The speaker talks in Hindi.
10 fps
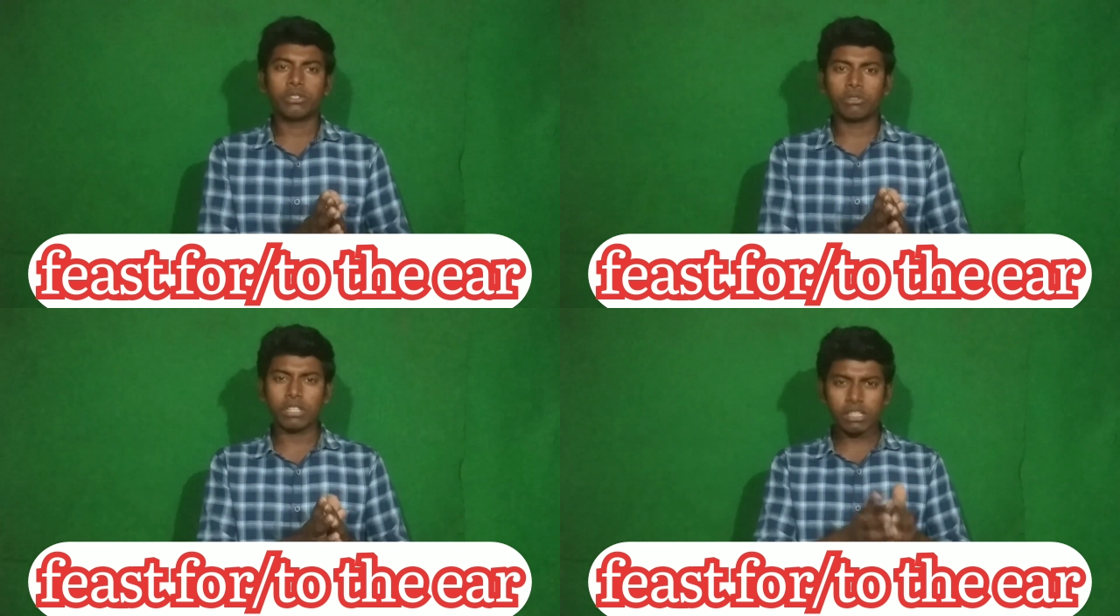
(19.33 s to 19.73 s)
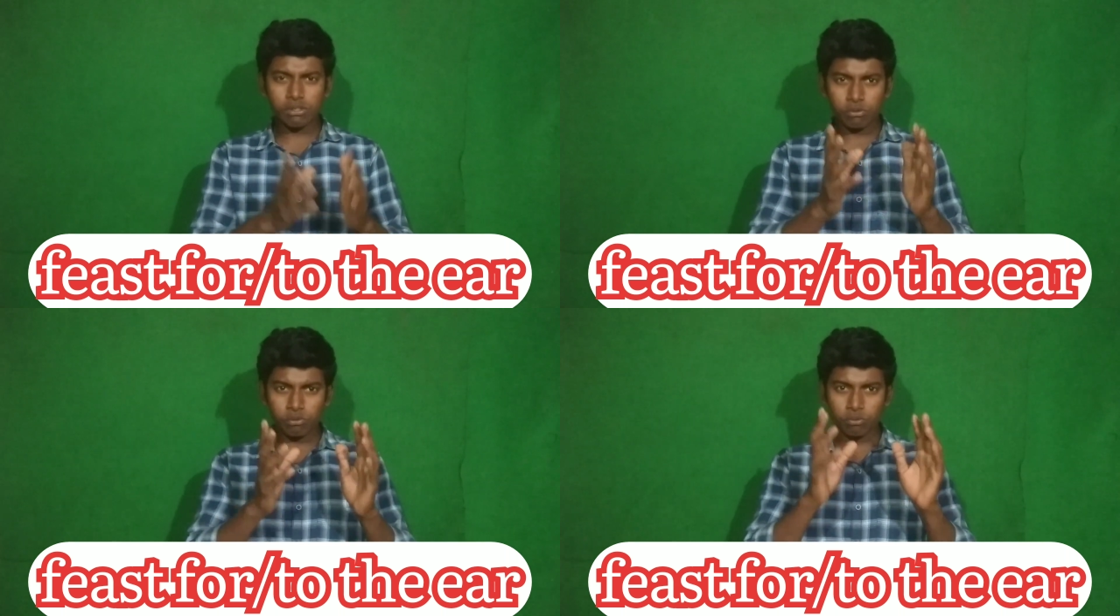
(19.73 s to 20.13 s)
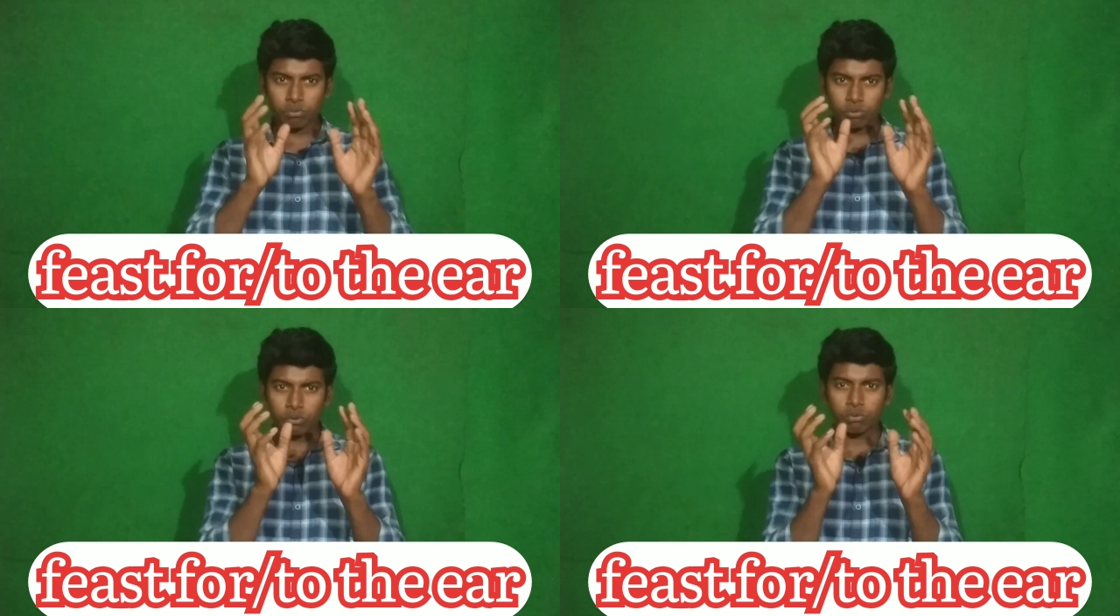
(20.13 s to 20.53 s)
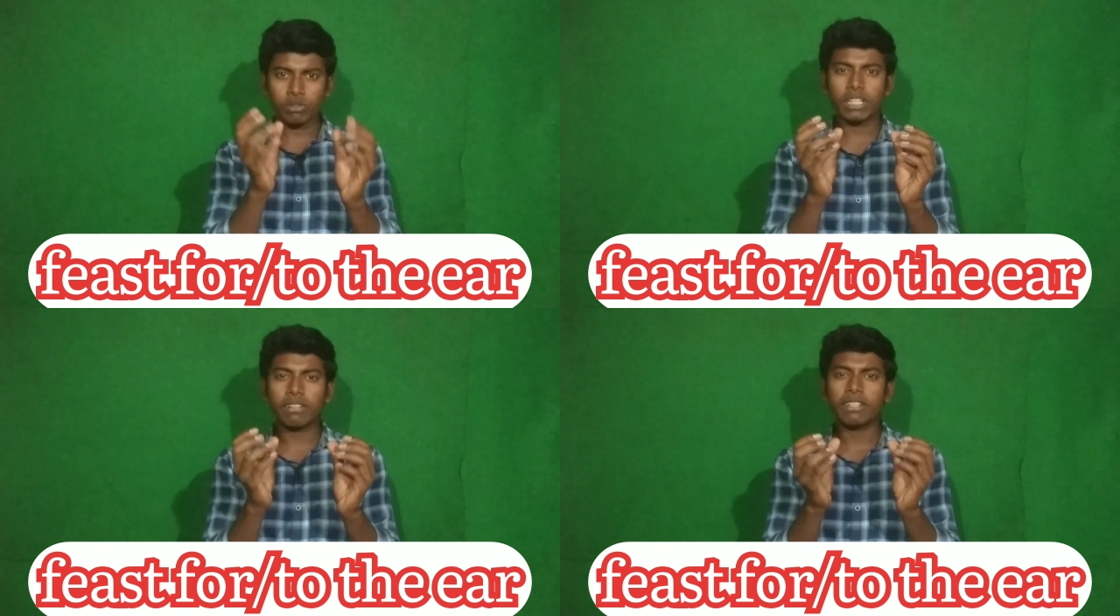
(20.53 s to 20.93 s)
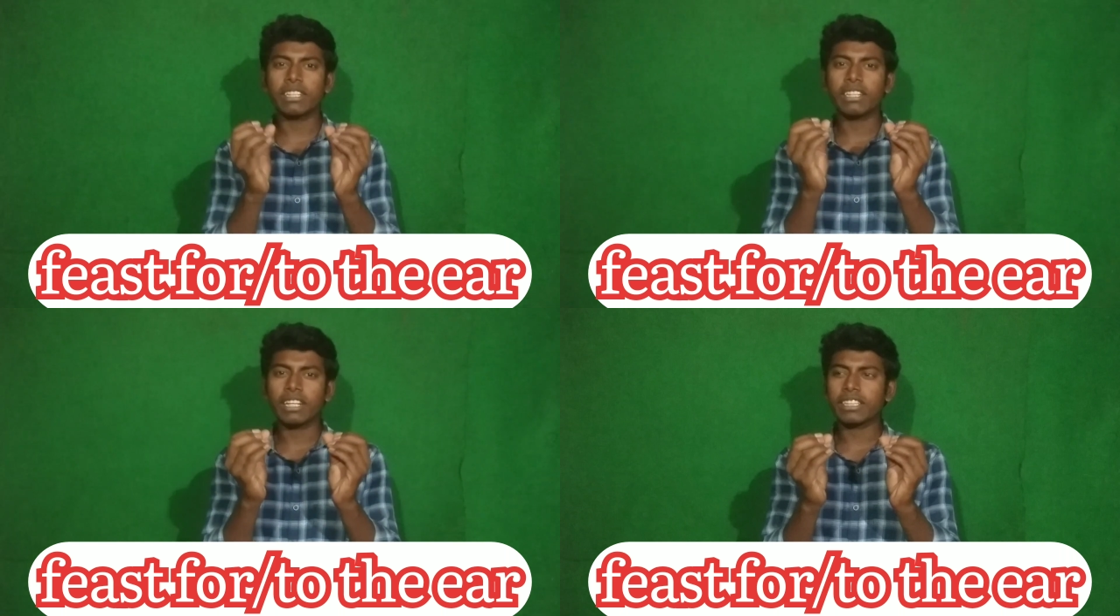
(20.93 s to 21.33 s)
जो ना उसको सुनने के बाद
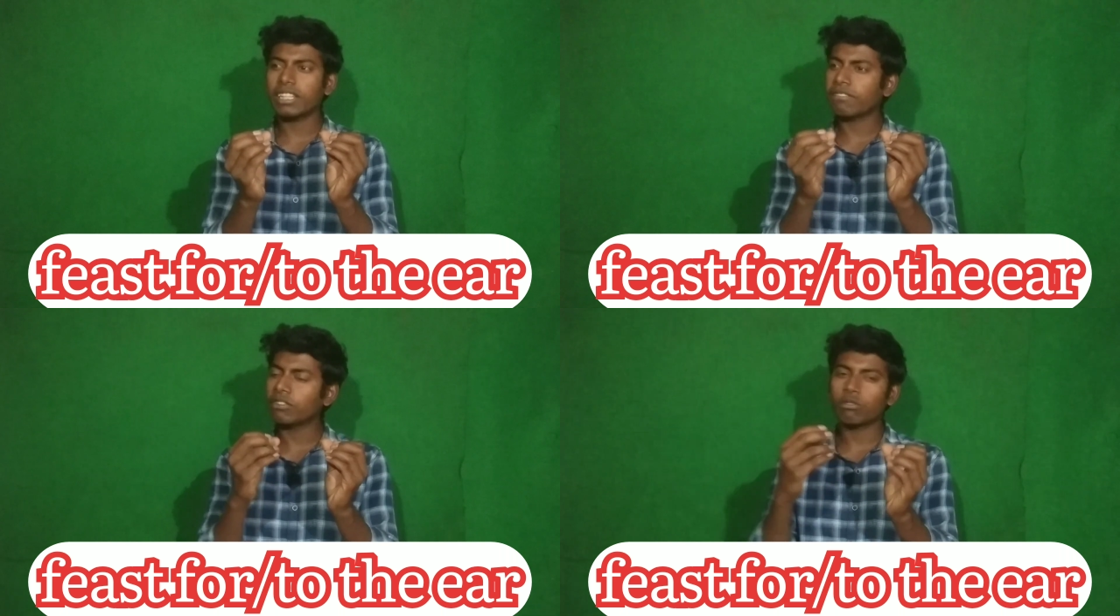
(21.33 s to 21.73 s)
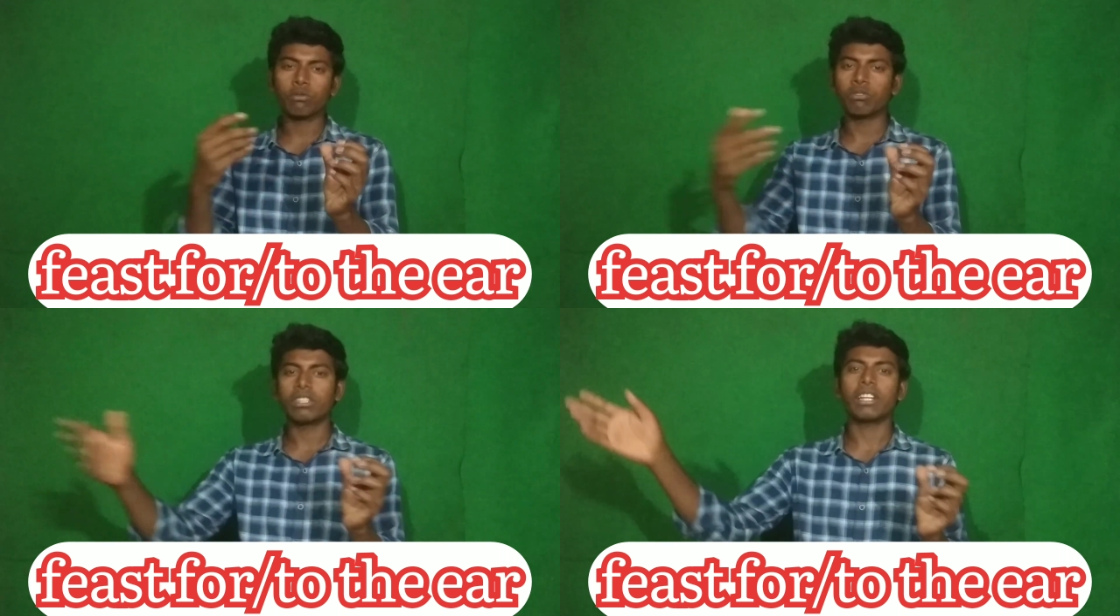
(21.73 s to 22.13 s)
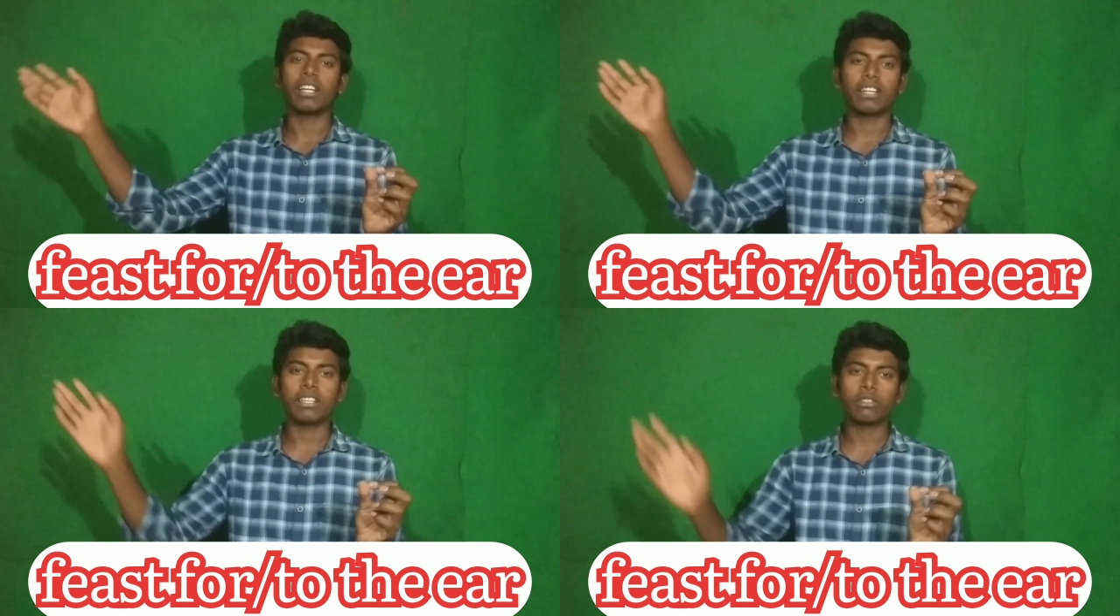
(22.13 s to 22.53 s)
ऐसा लगता है कि बस इसको सुनते रहे